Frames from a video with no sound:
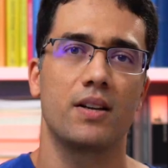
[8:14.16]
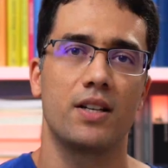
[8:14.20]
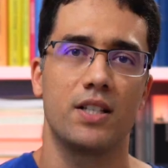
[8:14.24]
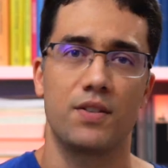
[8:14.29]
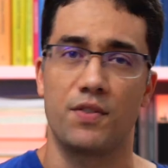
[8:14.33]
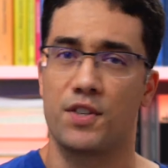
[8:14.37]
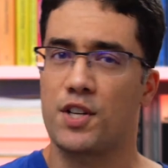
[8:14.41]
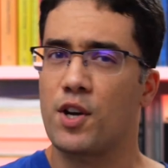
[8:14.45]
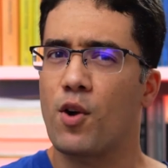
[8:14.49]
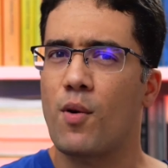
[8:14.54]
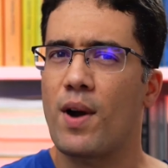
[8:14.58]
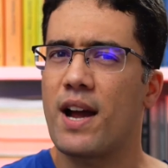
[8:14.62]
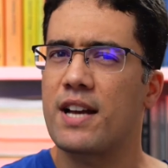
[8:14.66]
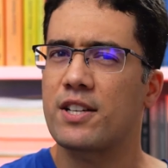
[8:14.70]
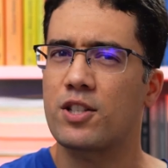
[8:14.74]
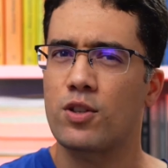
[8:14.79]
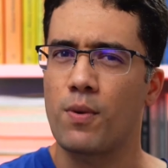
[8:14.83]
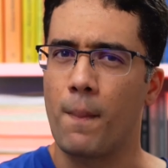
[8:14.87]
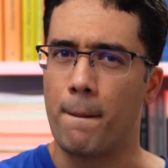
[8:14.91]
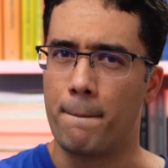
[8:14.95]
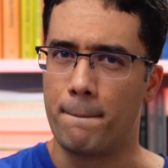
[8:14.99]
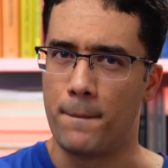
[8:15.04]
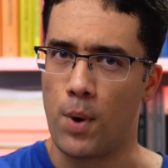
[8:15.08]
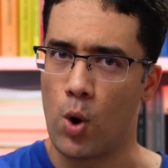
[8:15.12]
Se você
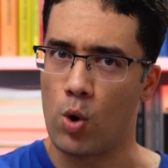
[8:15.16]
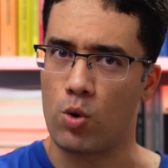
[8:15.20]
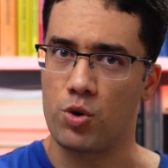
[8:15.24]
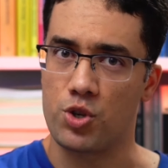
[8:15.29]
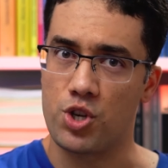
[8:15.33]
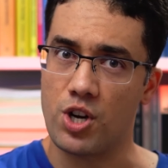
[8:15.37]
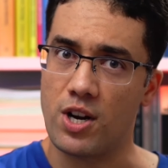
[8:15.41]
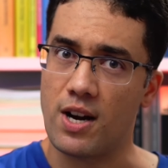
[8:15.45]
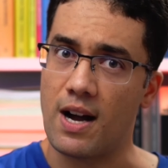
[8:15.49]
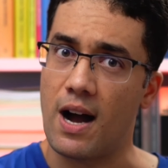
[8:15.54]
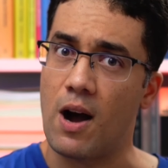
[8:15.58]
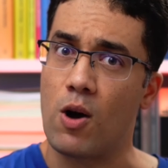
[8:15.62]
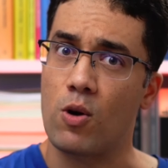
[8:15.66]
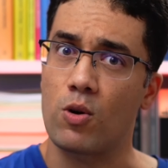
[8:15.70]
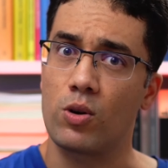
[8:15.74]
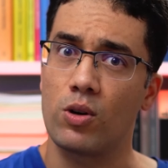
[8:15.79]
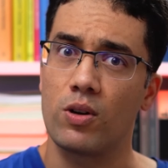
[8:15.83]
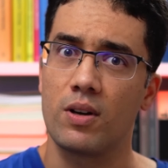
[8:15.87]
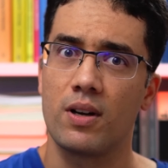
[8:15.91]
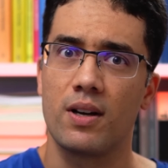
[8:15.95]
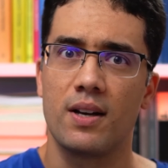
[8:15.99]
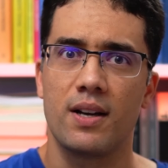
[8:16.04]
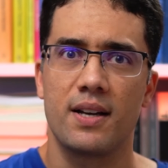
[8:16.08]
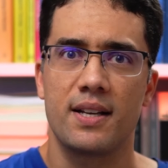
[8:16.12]
conhece um pouco de
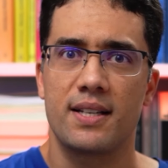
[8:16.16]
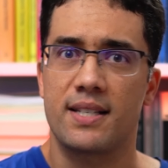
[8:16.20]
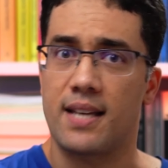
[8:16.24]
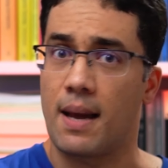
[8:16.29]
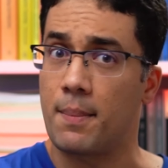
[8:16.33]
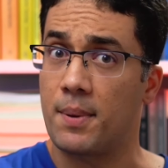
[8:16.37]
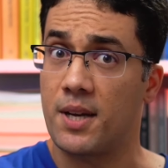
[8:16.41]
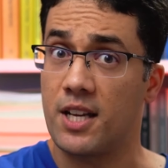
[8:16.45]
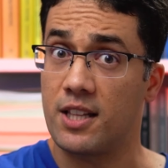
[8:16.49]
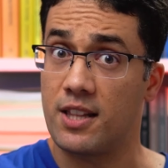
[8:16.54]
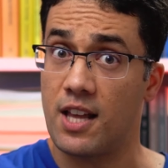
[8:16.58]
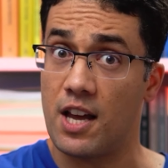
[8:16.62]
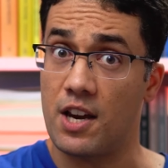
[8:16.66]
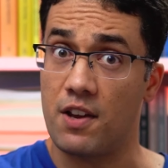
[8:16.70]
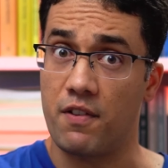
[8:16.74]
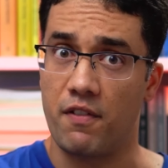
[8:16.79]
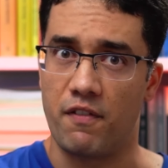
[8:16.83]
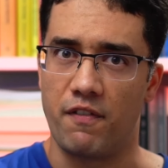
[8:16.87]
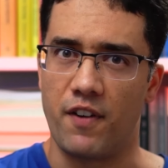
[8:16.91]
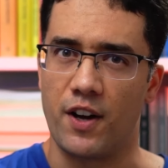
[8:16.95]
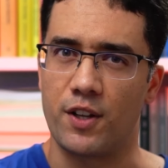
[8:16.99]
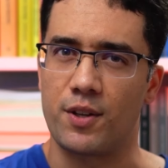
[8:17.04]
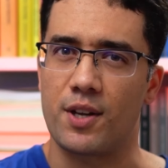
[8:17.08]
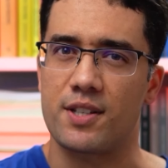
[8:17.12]
cálculo, sabe que
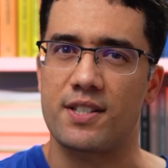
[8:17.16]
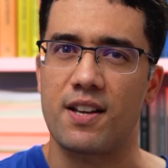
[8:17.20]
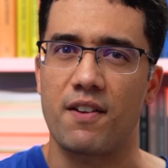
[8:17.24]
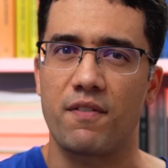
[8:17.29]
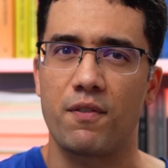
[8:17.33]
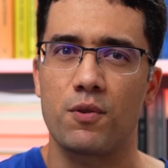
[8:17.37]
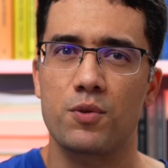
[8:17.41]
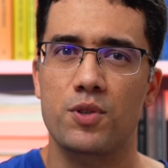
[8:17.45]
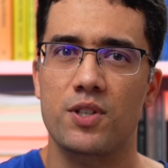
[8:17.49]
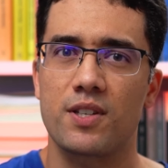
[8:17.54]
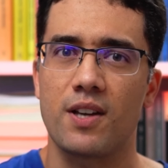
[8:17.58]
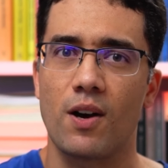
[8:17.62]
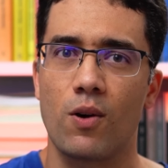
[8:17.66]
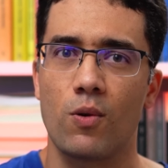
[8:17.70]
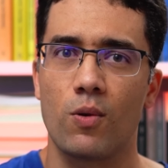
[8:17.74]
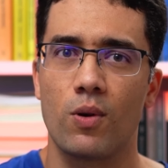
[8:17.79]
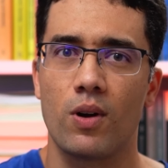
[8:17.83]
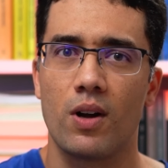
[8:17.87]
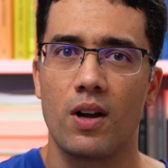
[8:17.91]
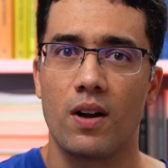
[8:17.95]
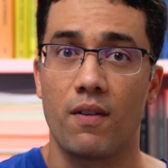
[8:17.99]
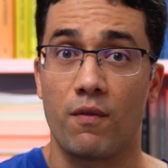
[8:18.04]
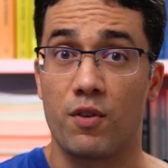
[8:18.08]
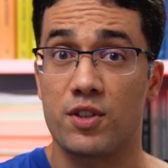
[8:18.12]
derivando essa
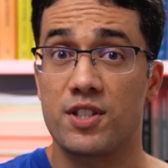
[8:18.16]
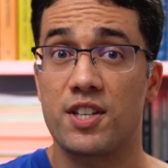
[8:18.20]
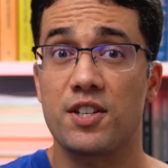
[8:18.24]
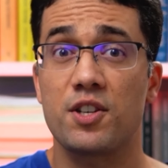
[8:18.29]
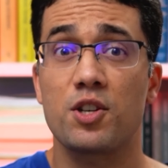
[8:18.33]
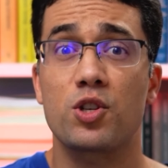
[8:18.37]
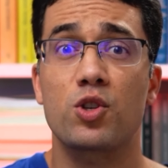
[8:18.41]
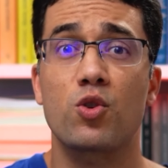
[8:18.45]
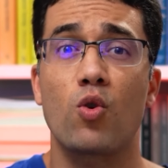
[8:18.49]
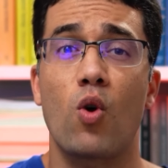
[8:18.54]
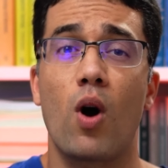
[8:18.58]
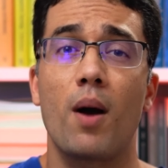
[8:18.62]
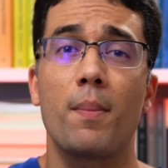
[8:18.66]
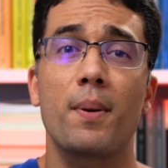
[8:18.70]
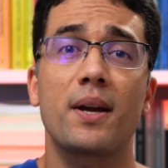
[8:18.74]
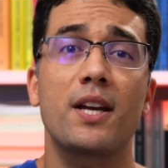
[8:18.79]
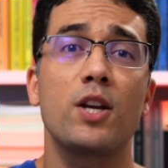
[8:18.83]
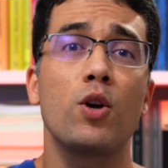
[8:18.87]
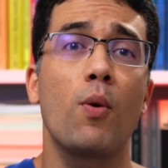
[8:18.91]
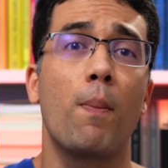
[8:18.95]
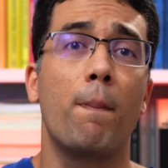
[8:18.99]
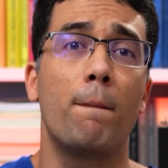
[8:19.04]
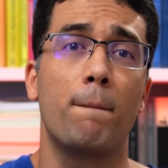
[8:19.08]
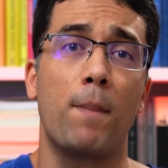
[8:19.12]
função, você descobre
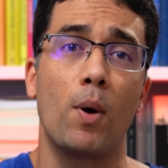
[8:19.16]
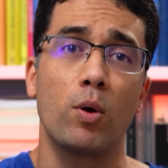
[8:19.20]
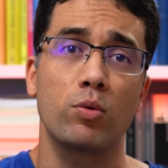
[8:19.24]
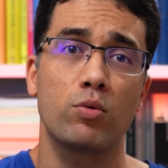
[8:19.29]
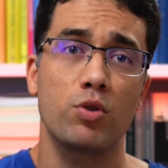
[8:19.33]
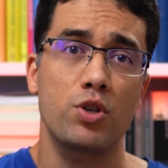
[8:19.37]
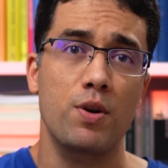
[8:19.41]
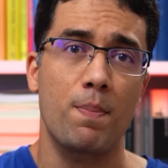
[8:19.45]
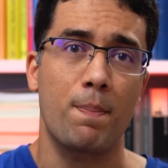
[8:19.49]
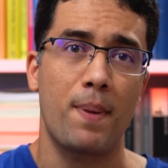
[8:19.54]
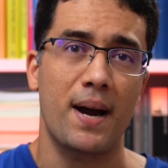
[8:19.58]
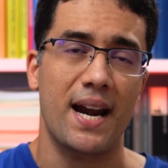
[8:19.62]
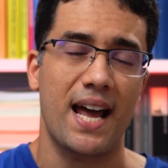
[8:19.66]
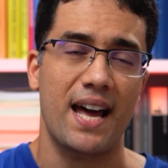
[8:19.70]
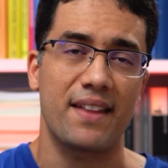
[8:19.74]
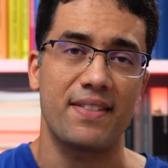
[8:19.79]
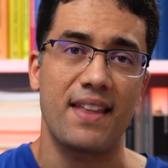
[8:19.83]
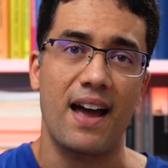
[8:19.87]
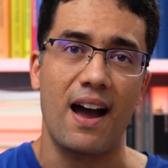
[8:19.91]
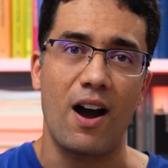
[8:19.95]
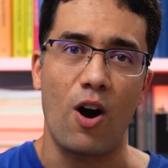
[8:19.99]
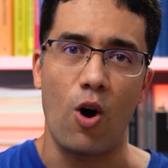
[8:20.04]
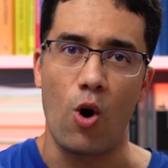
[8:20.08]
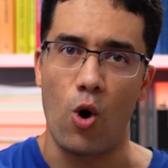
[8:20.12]
que o ponto de
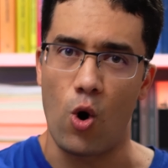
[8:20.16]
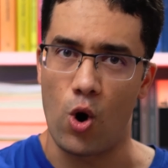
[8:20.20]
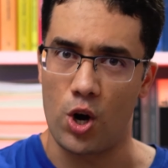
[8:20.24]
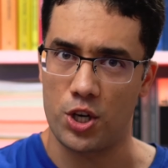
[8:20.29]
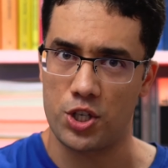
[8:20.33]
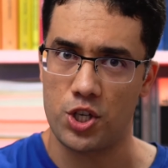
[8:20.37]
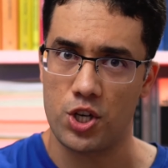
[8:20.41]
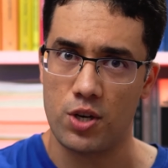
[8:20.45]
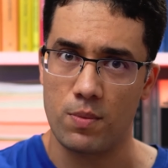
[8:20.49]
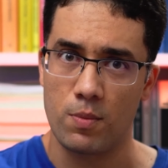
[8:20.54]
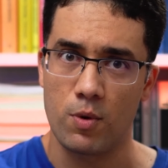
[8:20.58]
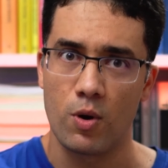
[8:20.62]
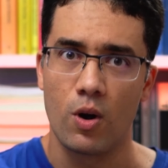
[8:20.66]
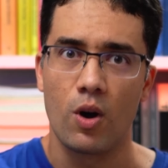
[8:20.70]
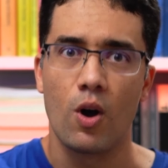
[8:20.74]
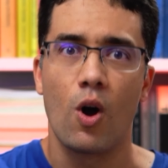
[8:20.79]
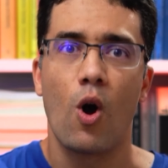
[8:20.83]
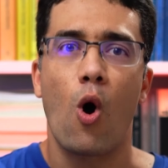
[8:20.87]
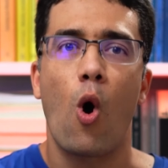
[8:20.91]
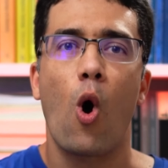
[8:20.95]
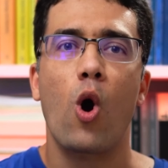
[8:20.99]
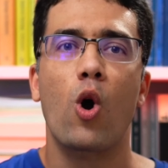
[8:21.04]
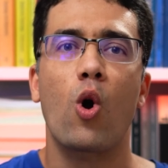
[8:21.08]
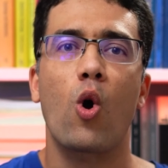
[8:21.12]
parada ótimo
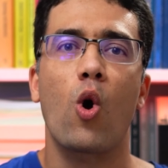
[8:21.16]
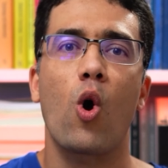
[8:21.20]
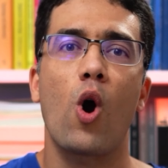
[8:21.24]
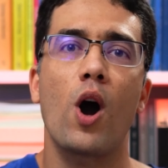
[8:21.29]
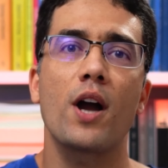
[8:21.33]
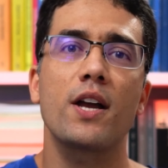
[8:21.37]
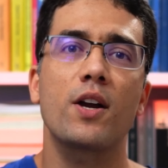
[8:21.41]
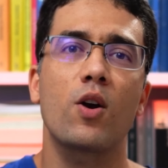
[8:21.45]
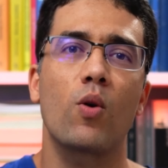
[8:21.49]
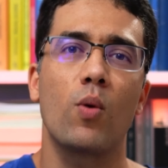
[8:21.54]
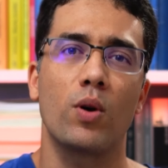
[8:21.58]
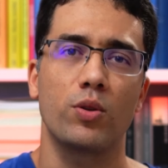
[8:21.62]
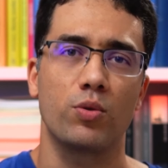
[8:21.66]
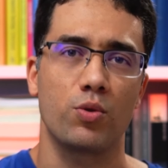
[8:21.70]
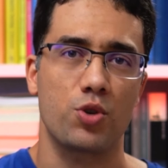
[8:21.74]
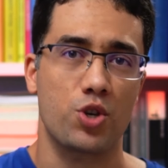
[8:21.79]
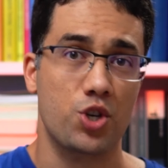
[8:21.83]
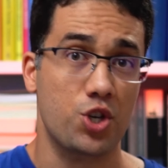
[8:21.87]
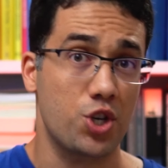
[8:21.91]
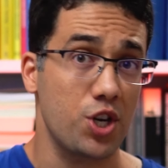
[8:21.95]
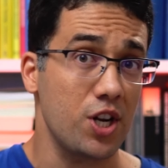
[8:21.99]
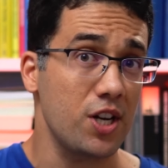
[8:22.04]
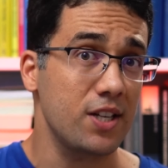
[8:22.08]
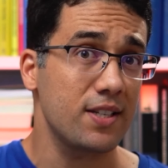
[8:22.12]
ocorre quando
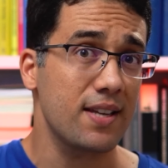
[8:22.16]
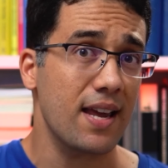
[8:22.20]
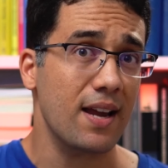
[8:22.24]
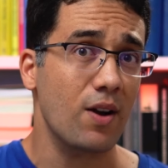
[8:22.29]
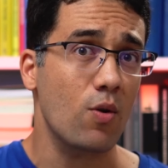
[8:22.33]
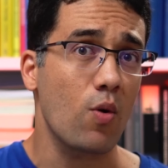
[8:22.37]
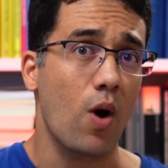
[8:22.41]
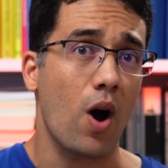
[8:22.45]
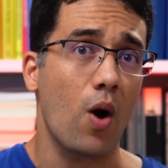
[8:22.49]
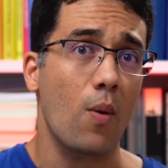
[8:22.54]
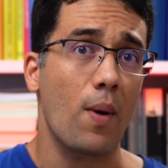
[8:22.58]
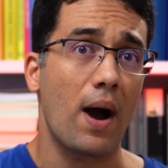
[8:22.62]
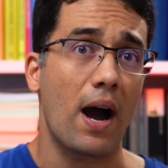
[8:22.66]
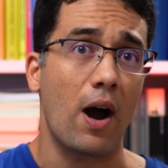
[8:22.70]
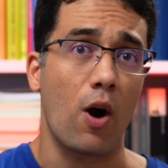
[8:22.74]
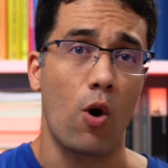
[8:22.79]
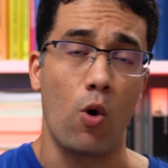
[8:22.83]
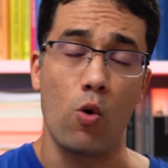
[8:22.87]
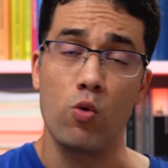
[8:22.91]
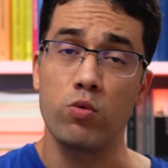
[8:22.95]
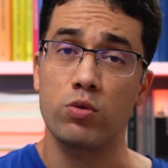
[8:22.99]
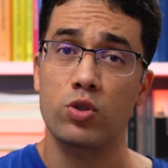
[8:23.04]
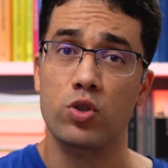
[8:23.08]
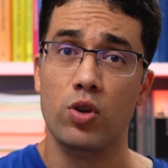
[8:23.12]
x é igual
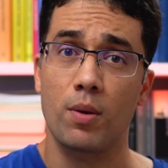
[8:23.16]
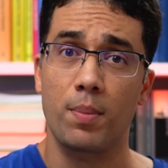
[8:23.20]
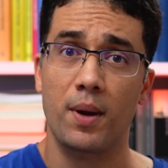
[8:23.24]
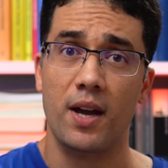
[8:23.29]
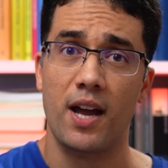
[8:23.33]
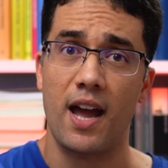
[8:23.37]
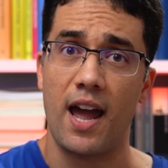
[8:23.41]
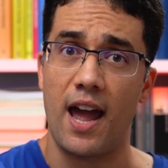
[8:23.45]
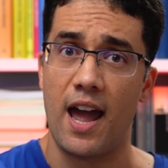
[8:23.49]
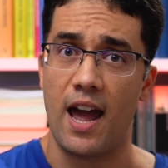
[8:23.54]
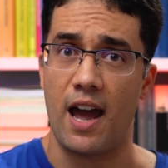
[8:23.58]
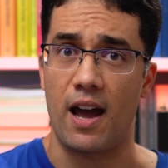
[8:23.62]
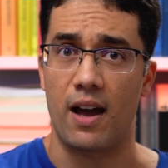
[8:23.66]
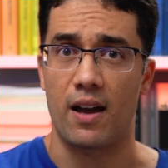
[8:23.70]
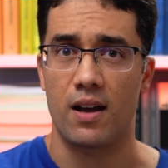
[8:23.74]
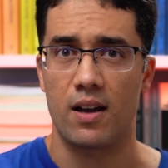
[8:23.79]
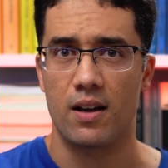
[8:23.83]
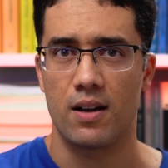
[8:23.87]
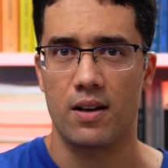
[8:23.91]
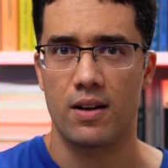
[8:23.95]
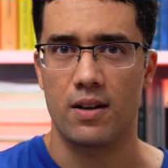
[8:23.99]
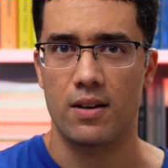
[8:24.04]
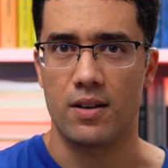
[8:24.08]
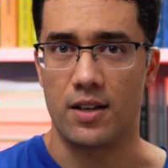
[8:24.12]
a 1 sobre E.